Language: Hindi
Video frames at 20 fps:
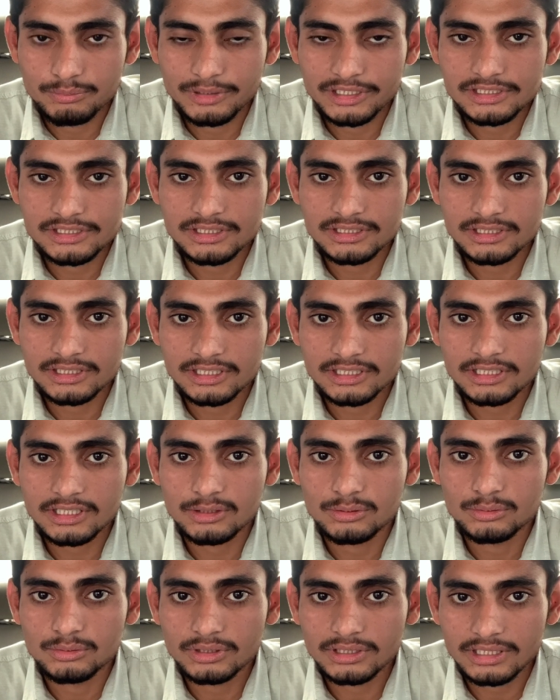को मेंशन करता
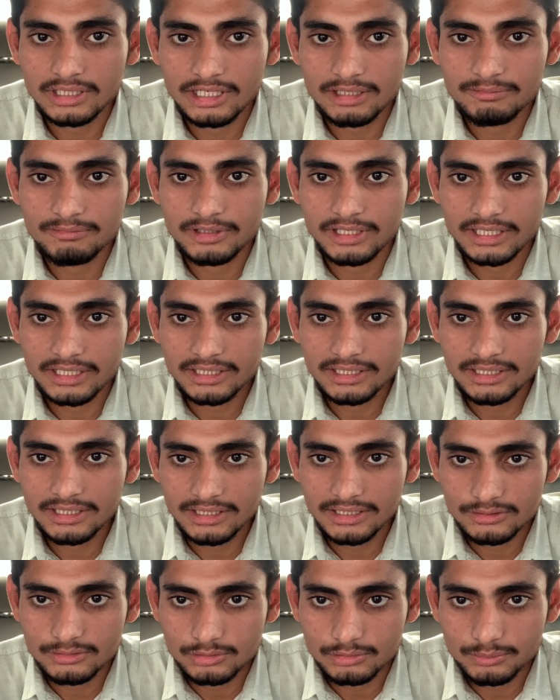हो कि आप वाकई
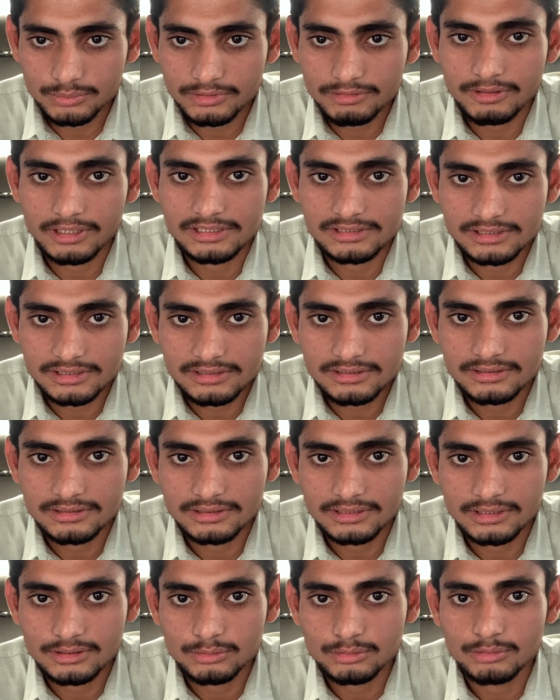एक सुपरवाइजर
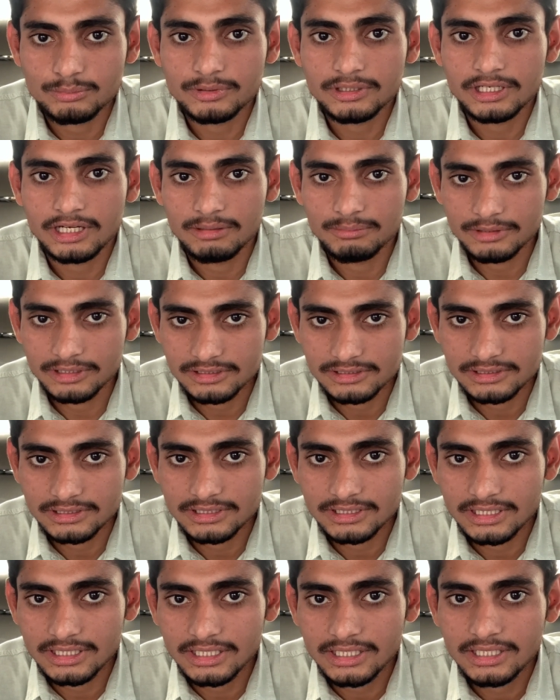के तौर पे काम कर
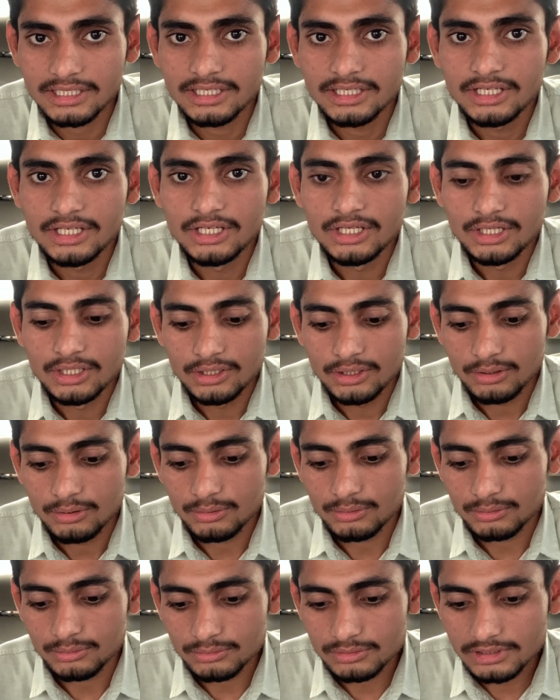सकते हैं ठीक है
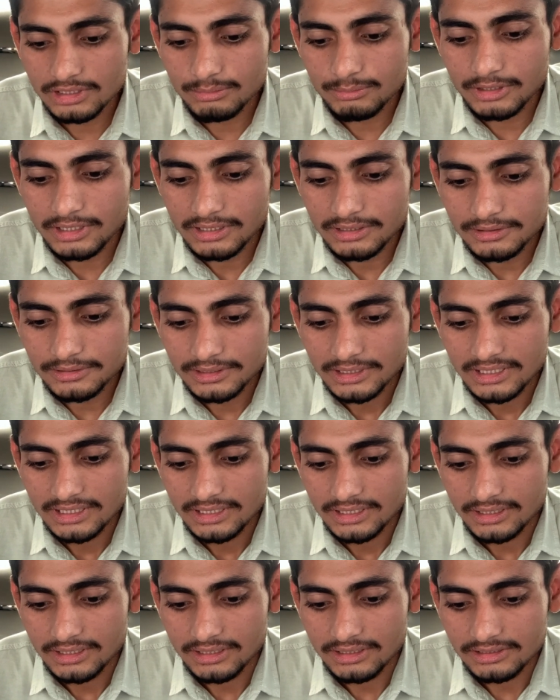और उसके बाद
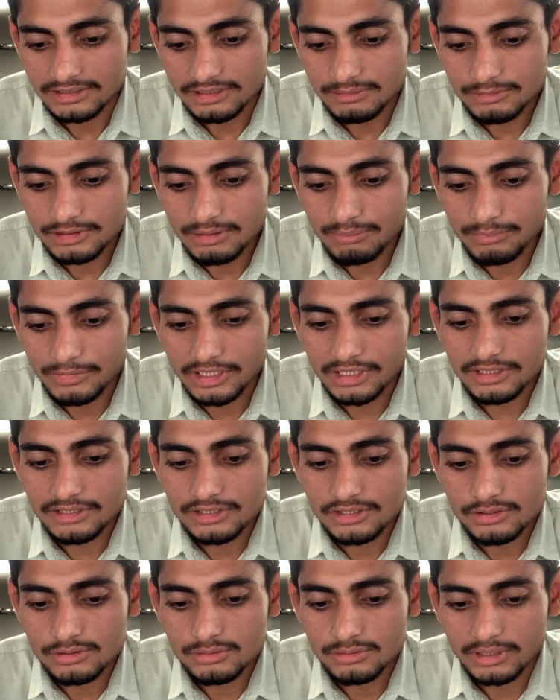सबसे मेन
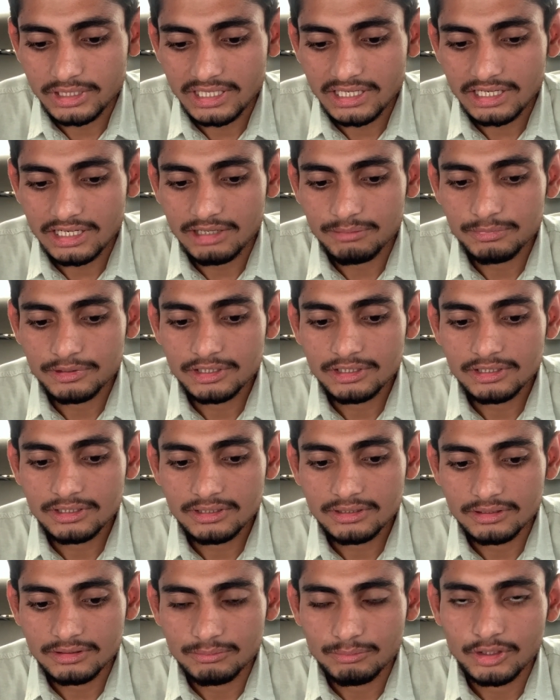चीज जो है आपकी
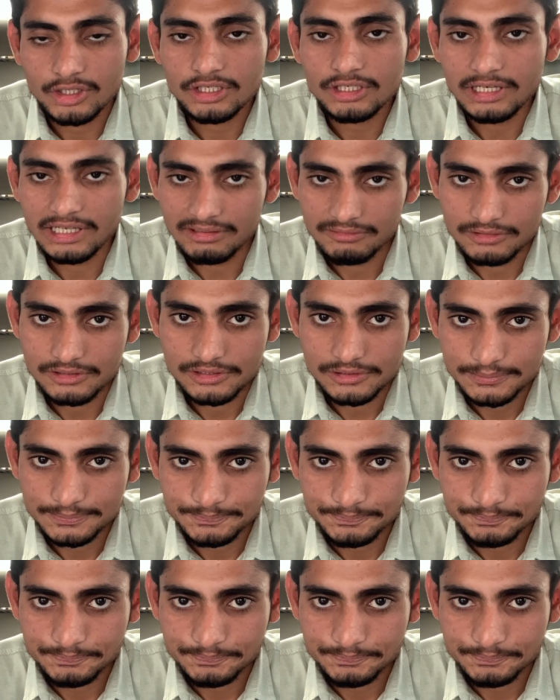बॉडी लैंग्वेज